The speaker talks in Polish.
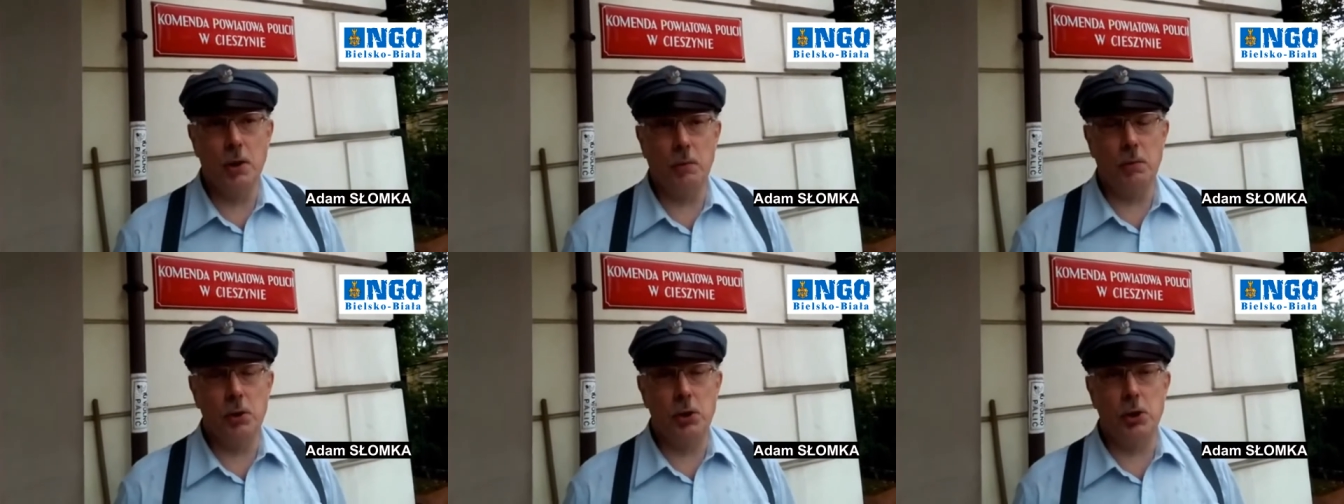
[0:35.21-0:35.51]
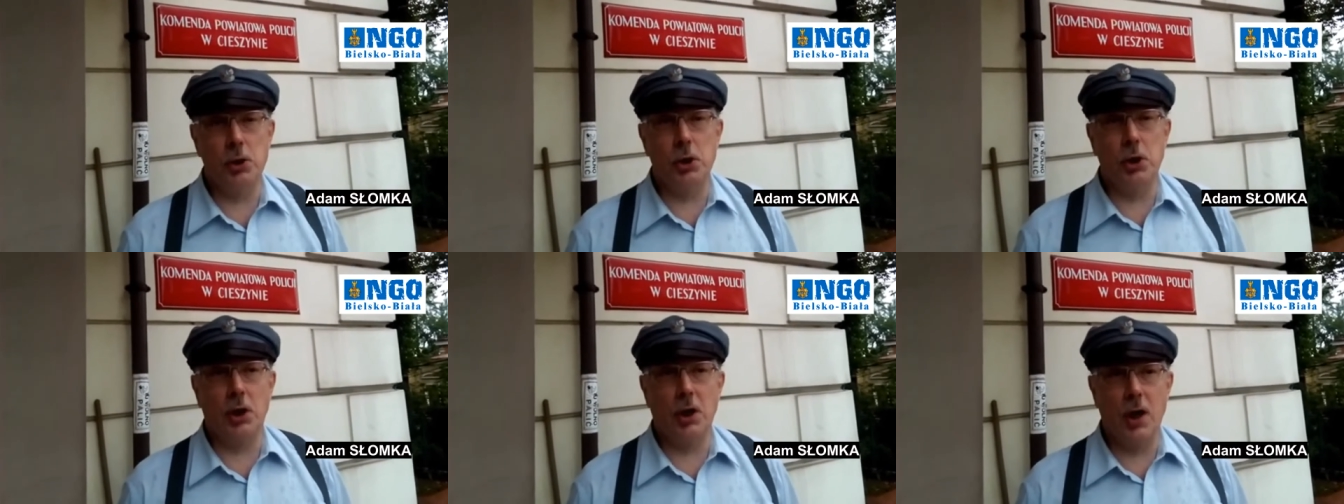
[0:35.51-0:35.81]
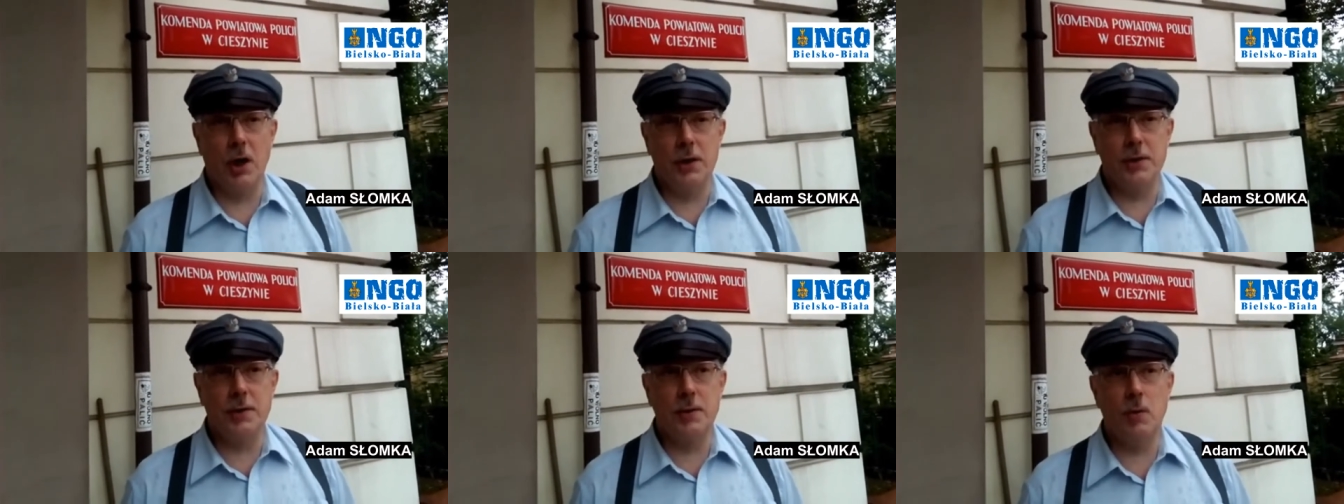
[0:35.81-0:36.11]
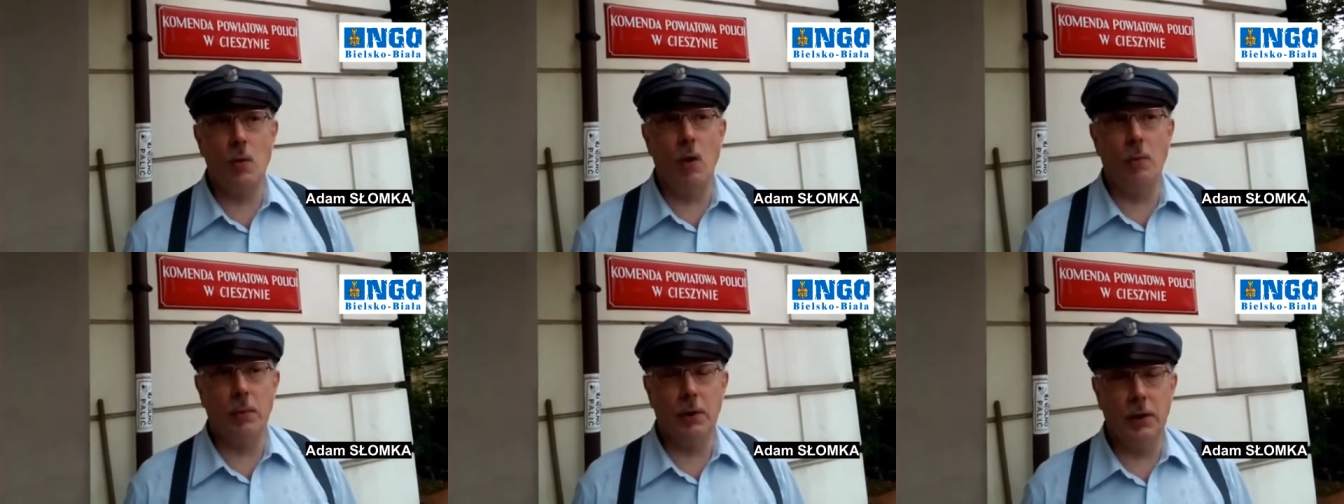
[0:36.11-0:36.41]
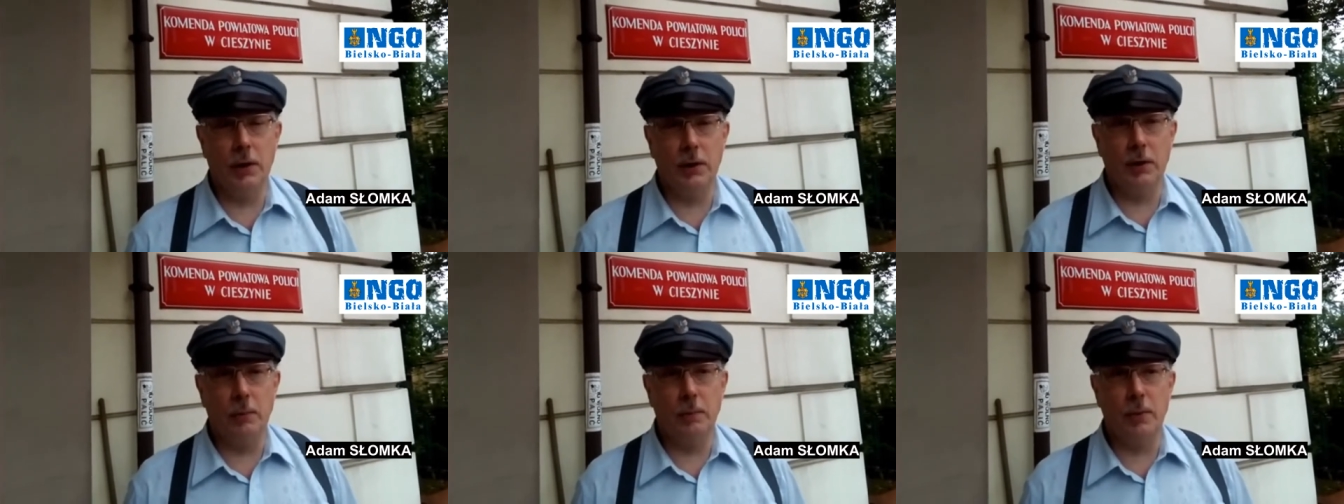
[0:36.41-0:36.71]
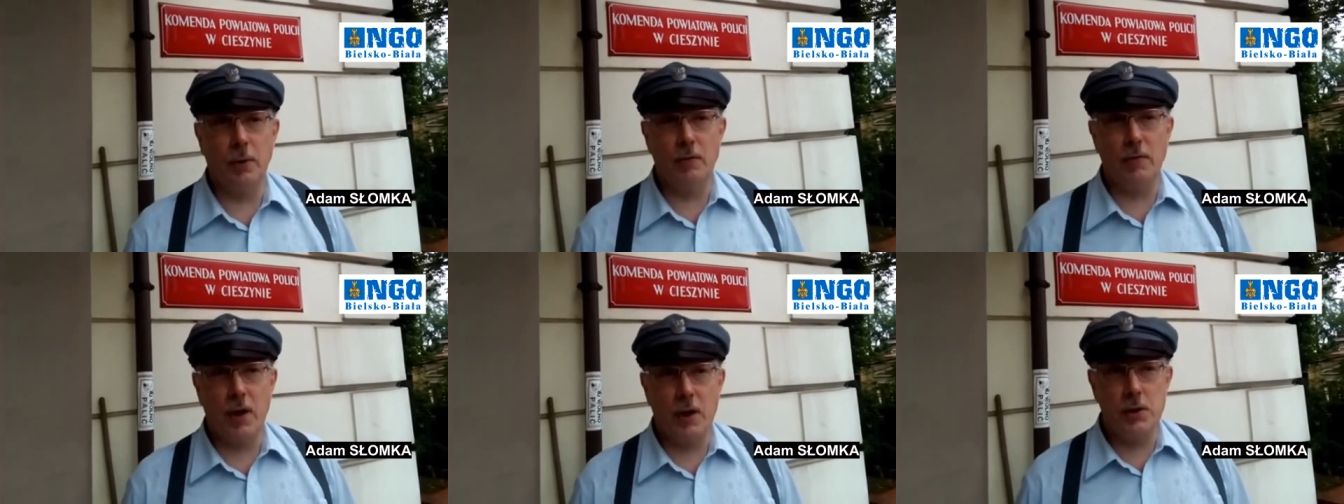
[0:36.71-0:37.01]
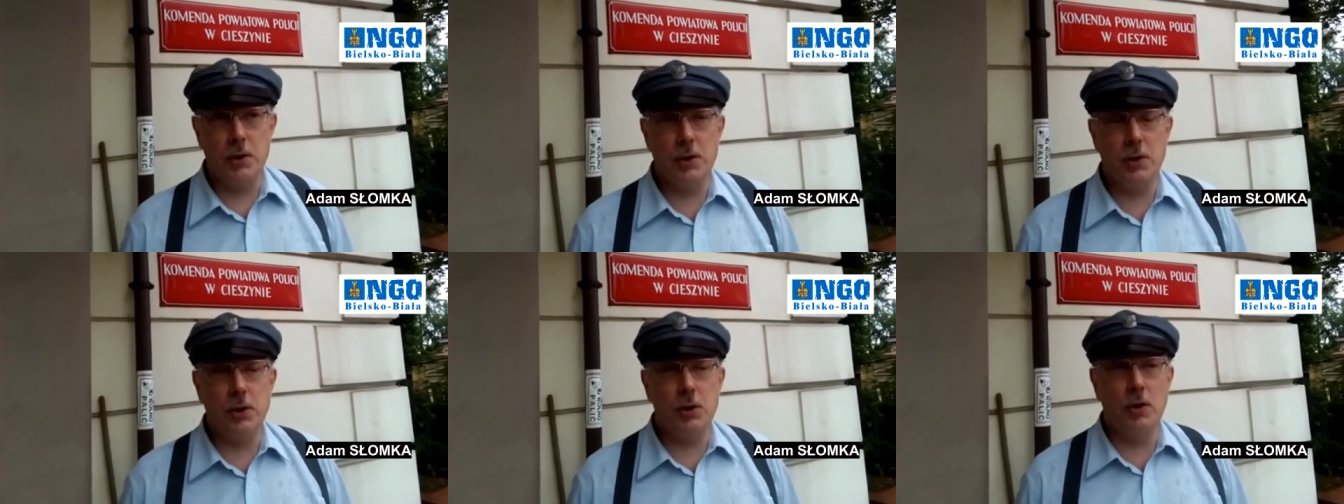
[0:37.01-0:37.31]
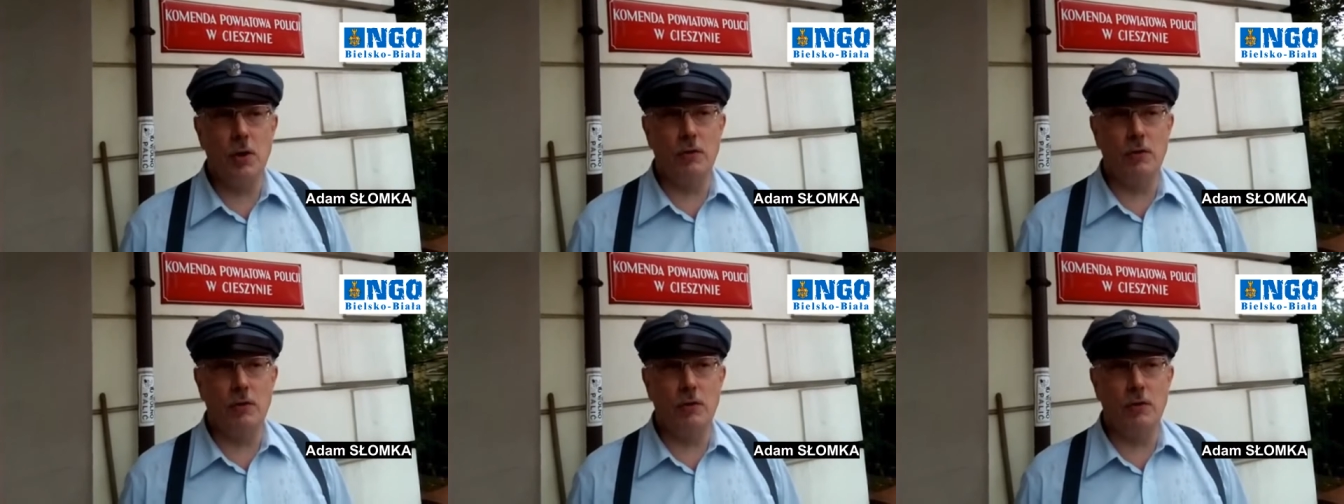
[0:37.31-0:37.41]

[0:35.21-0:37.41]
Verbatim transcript: żeby ścigać Słomkę, doprowadzić